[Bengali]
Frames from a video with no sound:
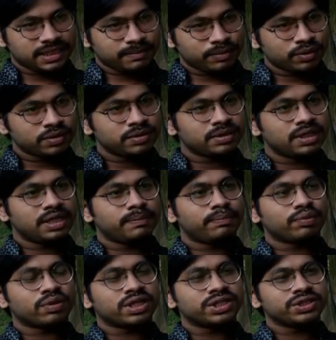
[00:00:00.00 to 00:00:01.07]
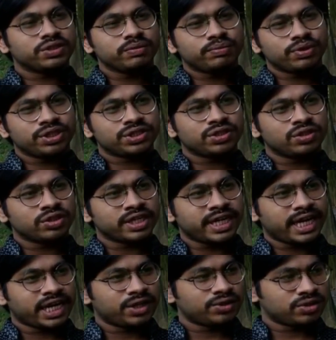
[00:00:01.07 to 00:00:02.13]
যাবৎ প্রকাশিত বইয়ের সংখ্যা
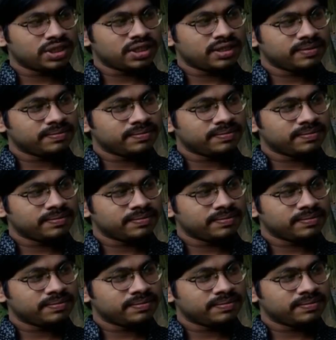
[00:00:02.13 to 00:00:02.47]
এগারোটা